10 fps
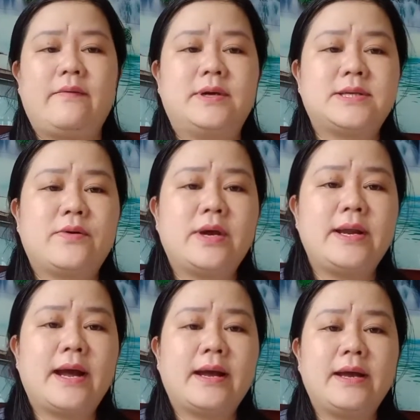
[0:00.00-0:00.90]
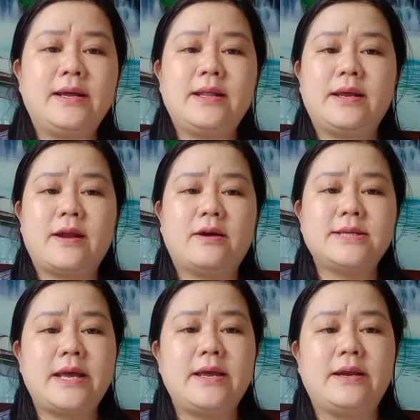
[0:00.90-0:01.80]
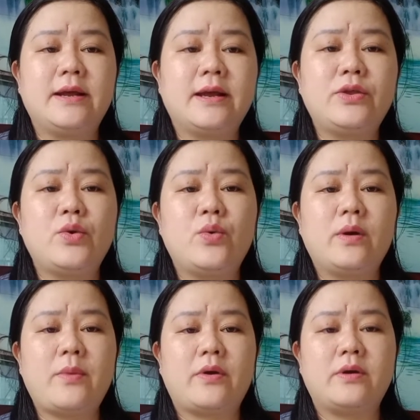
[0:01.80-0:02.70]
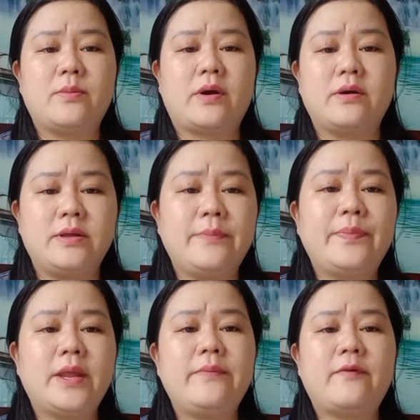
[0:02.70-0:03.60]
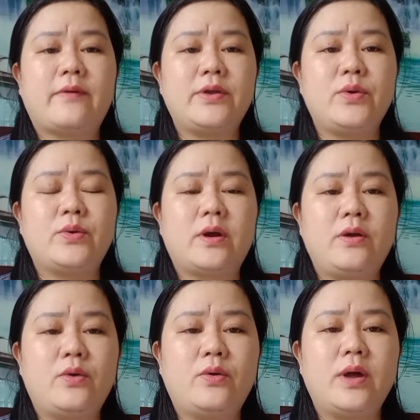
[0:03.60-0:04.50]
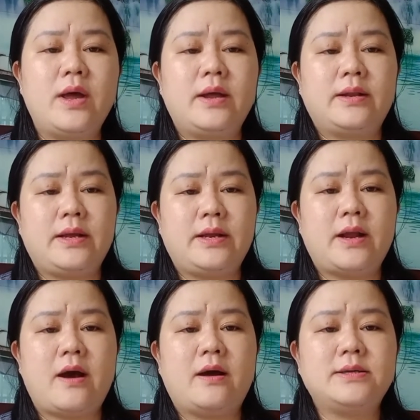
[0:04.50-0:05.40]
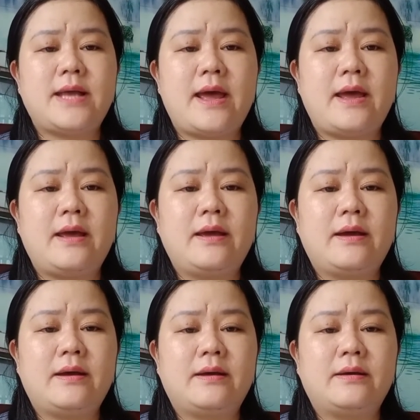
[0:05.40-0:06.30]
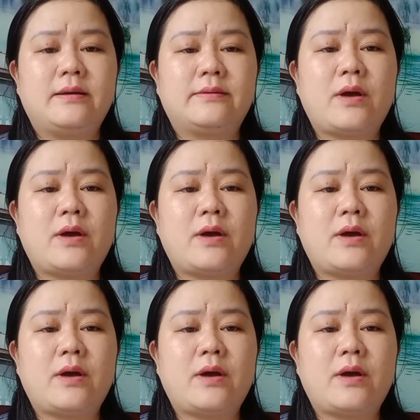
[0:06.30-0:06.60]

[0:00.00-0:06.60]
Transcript: Và sau khi đăng ký thì nó sẽ hiện lên cái chuông đó mọi người Mọi người nhấp tiếp vào cái chuông đó luôn Thì nó sẽ à,